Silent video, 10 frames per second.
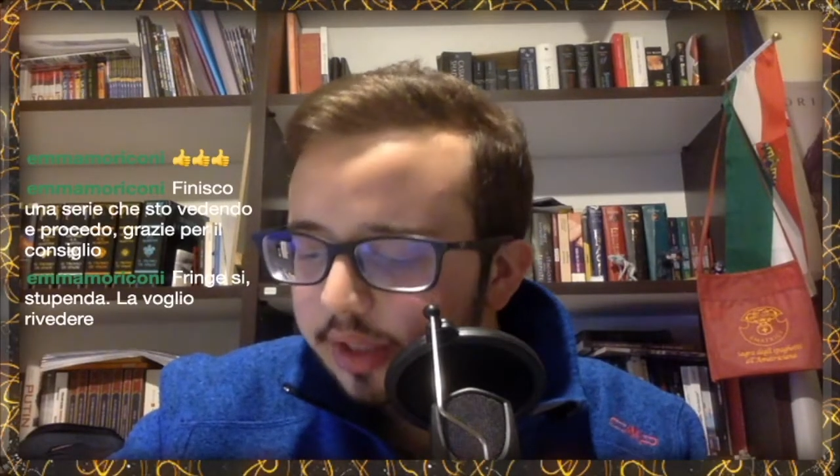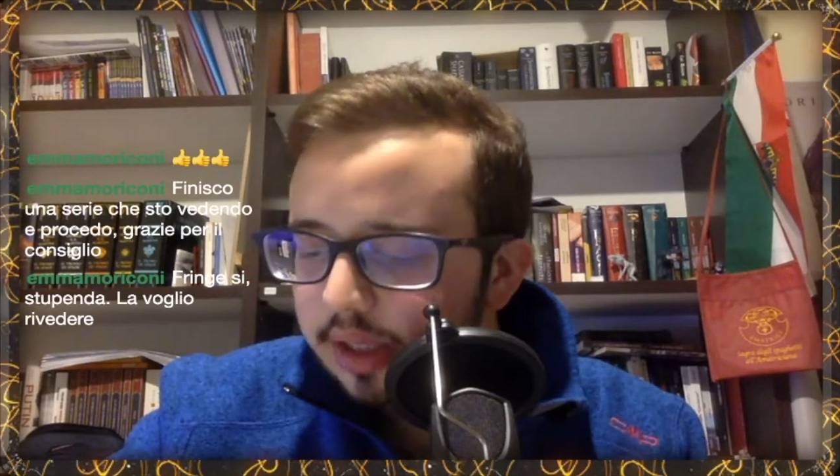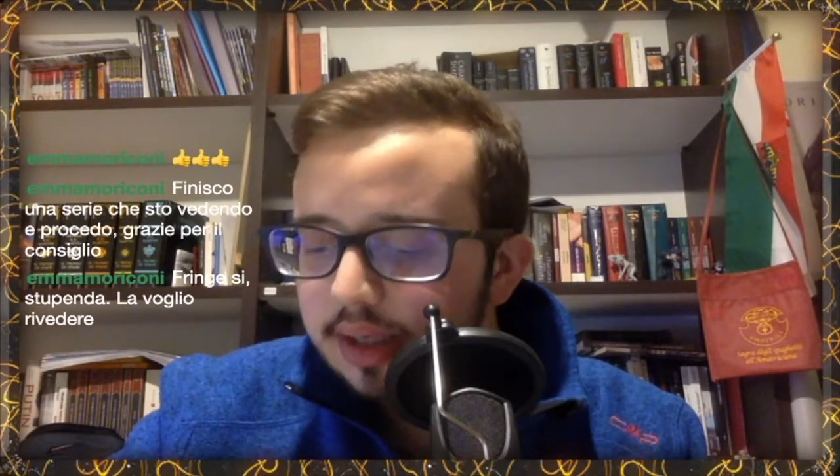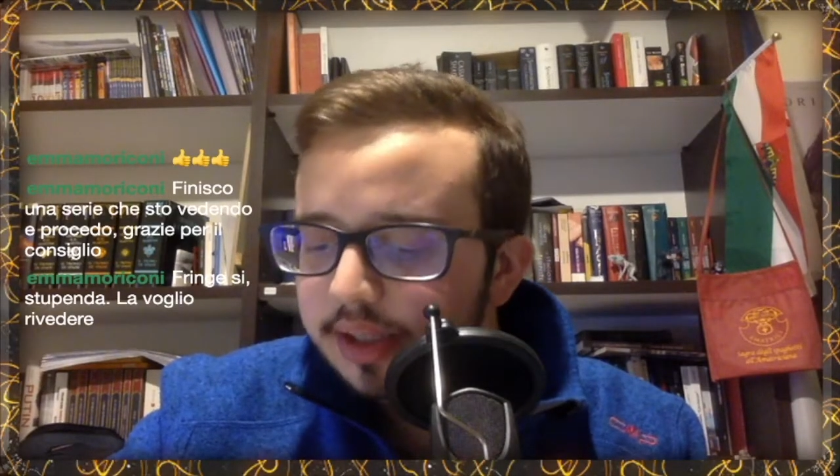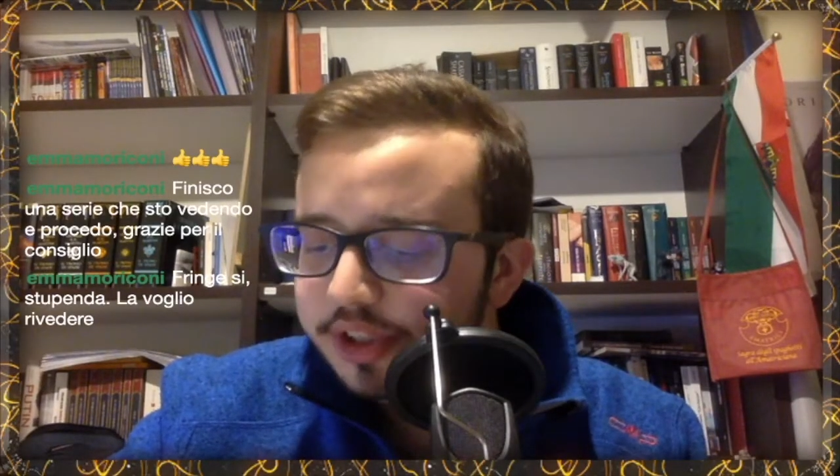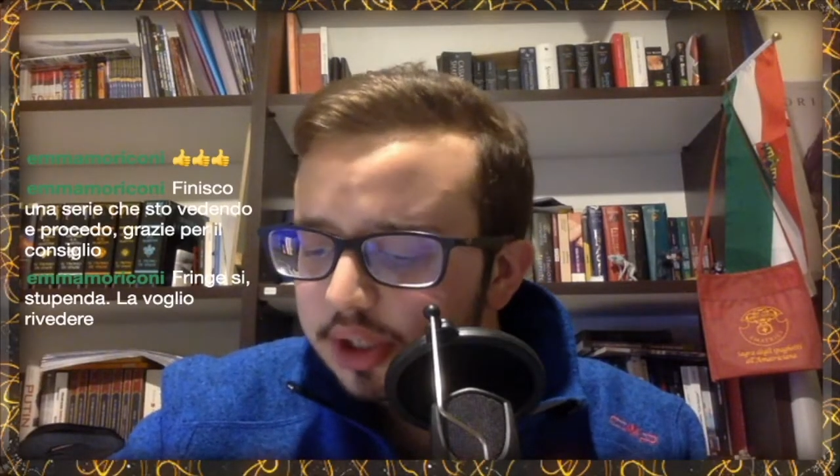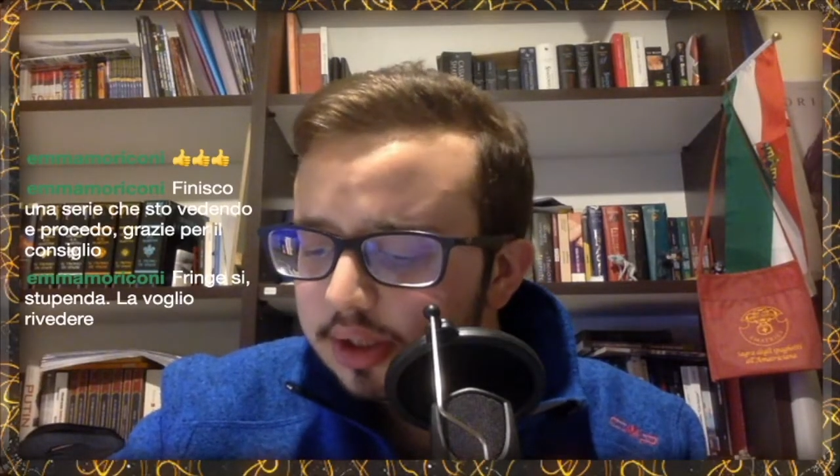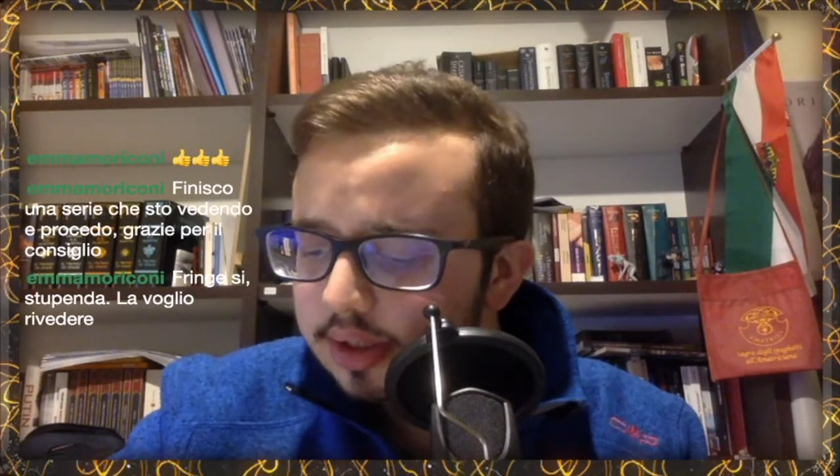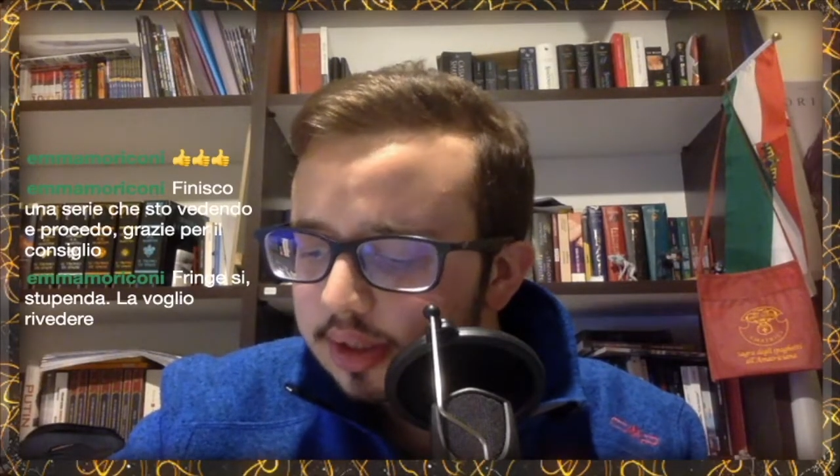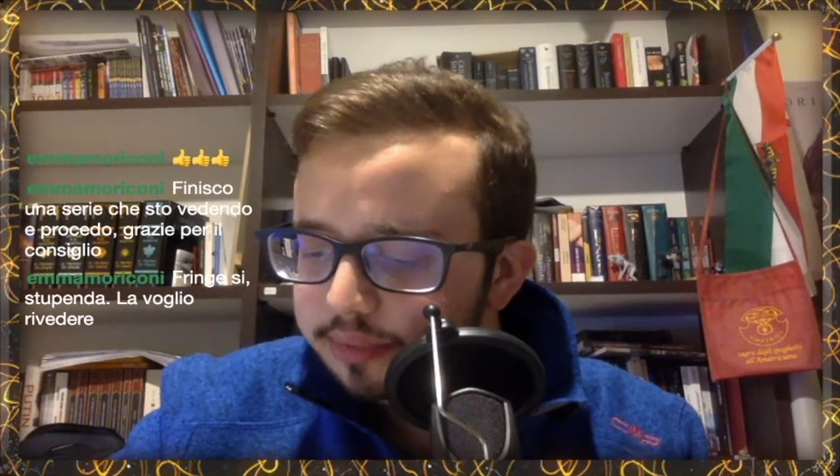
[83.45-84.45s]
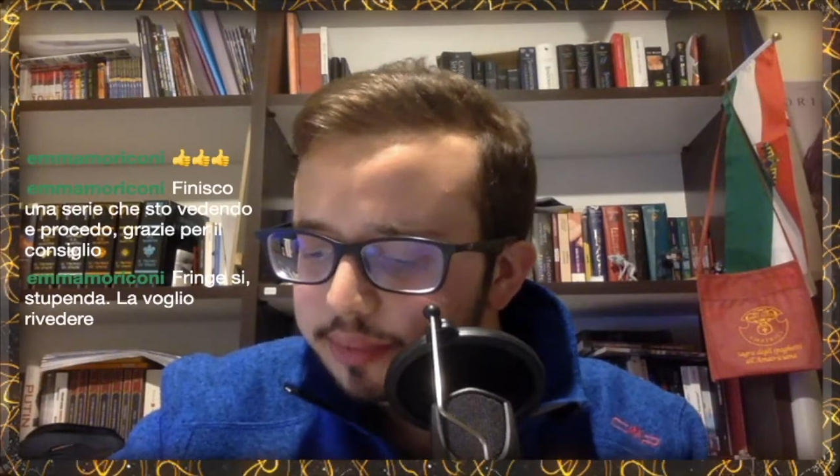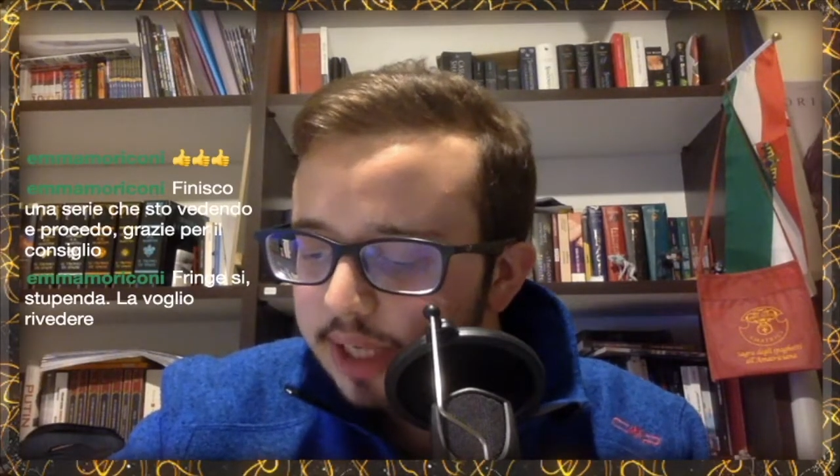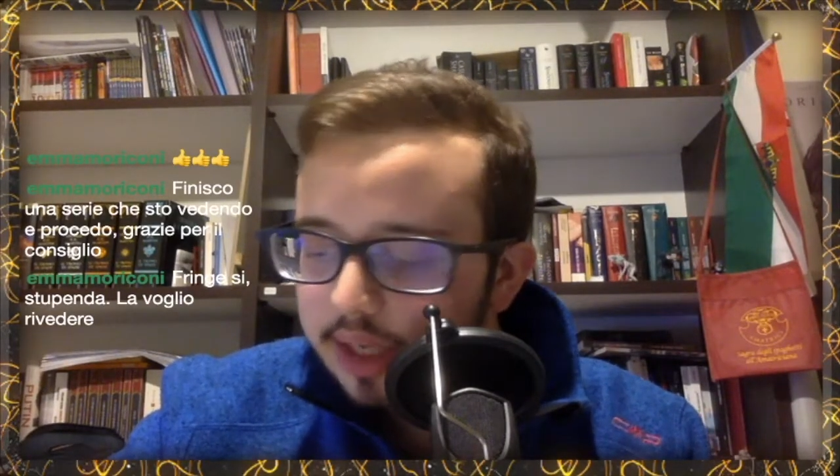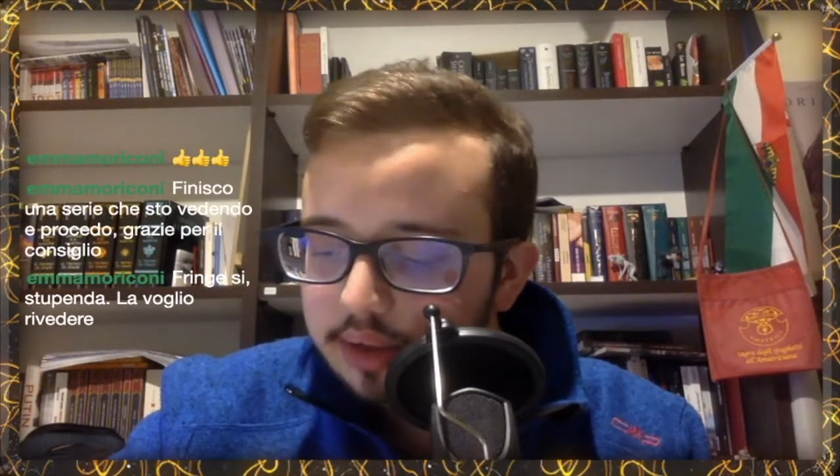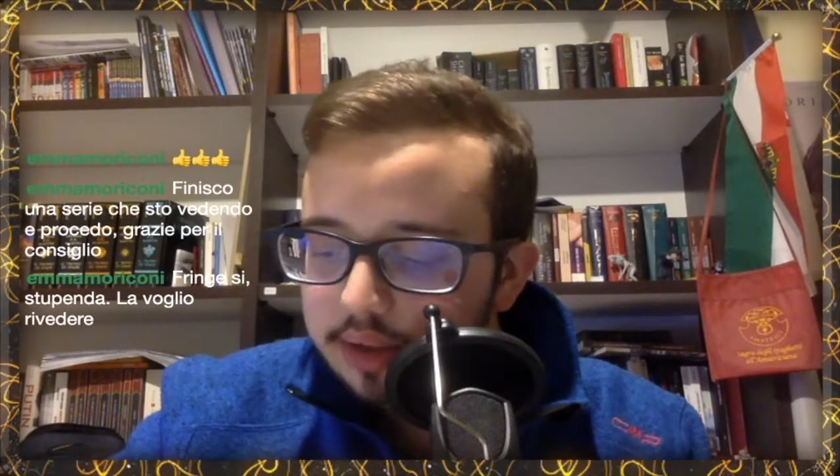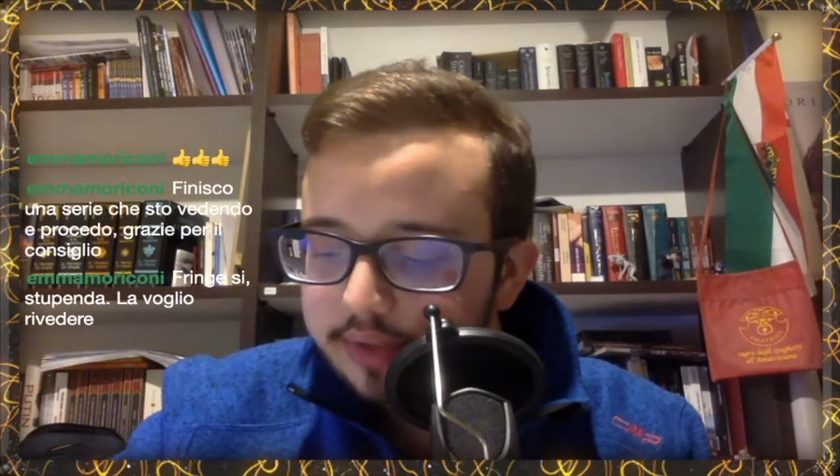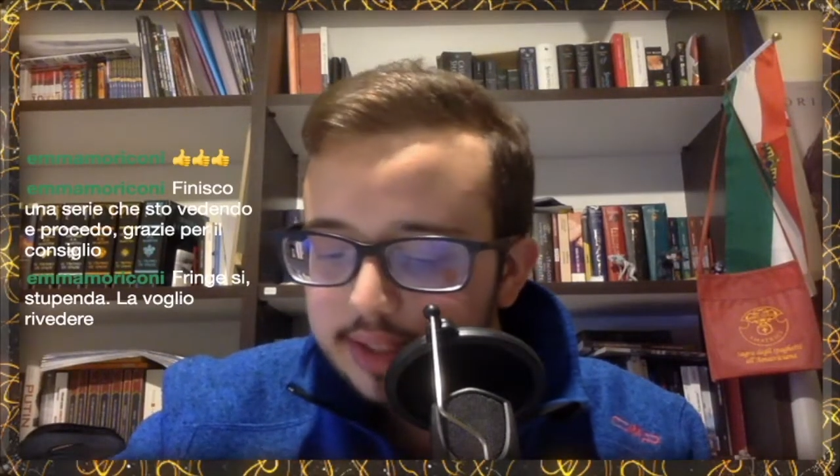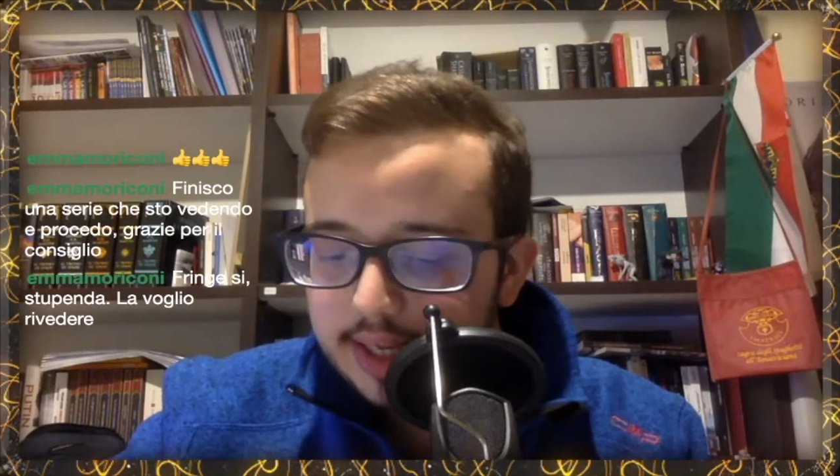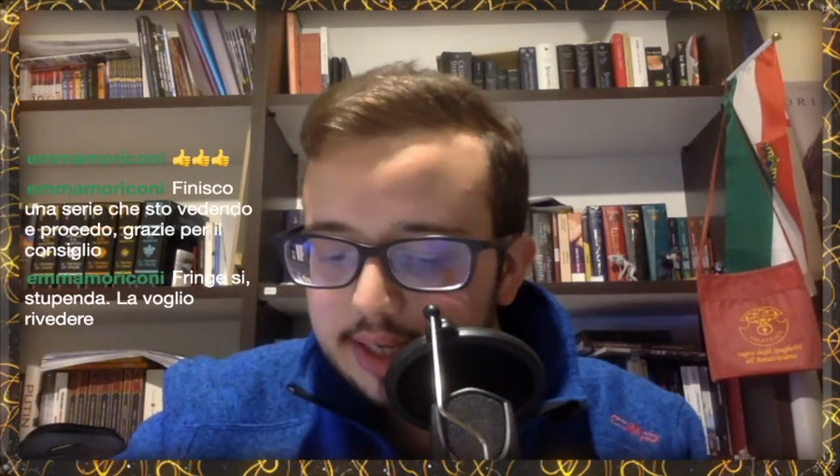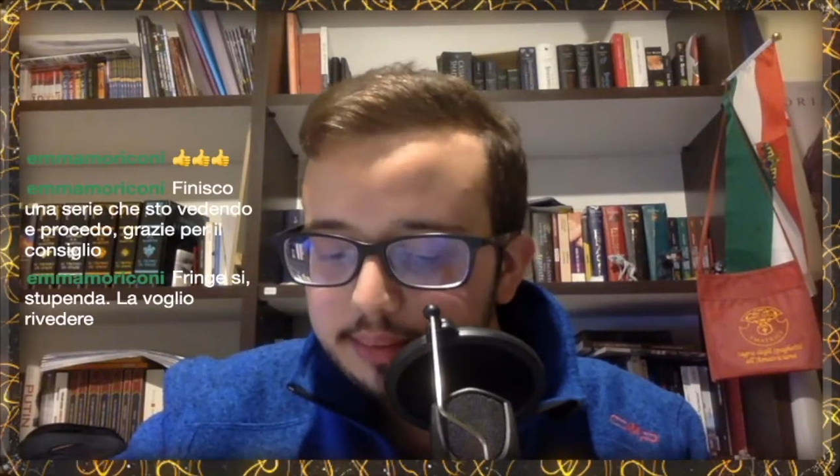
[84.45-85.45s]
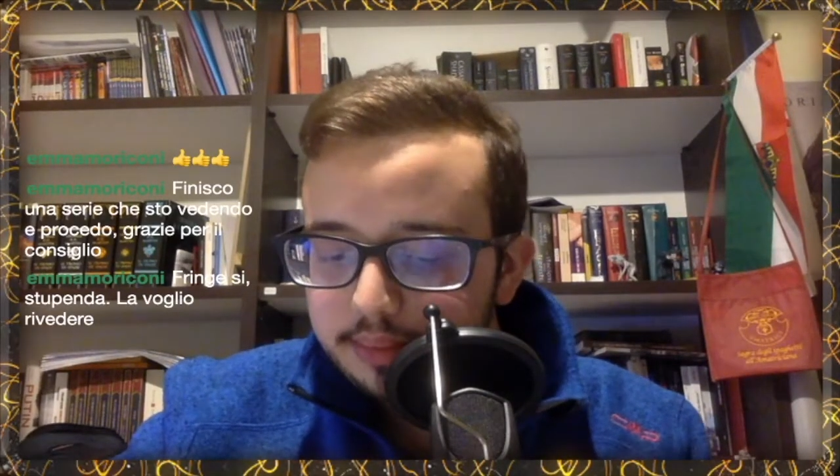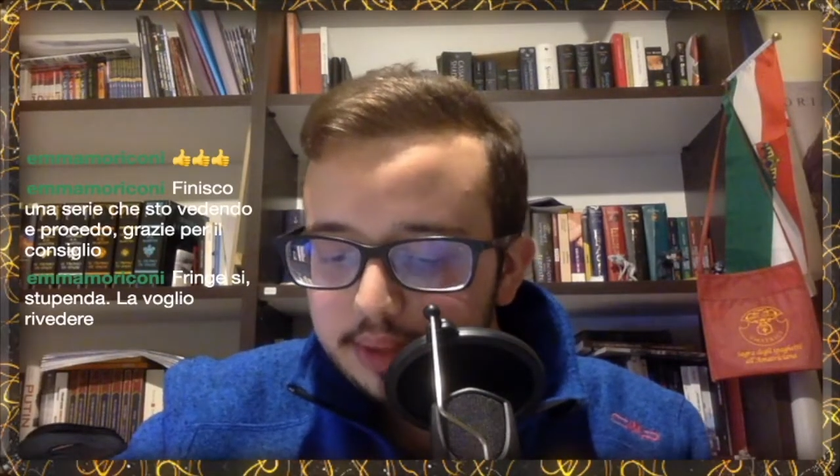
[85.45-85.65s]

l'agente dell'FBI Olivia Dunham